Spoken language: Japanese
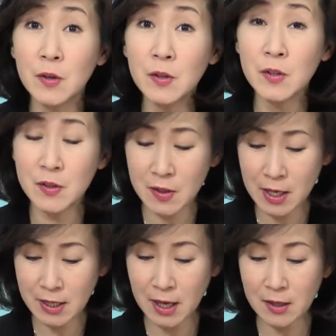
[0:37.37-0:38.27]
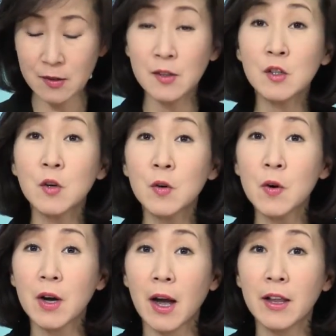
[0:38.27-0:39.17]
招集された通常国
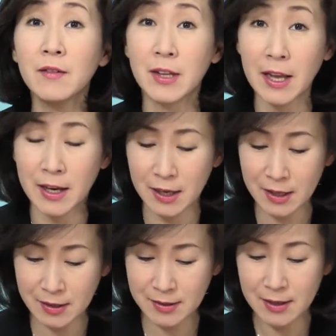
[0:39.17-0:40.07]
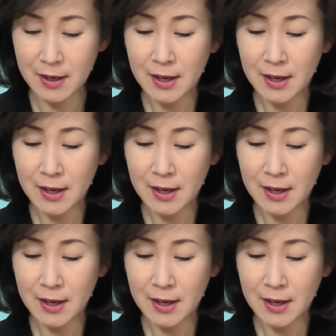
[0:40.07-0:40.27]
会の話題からです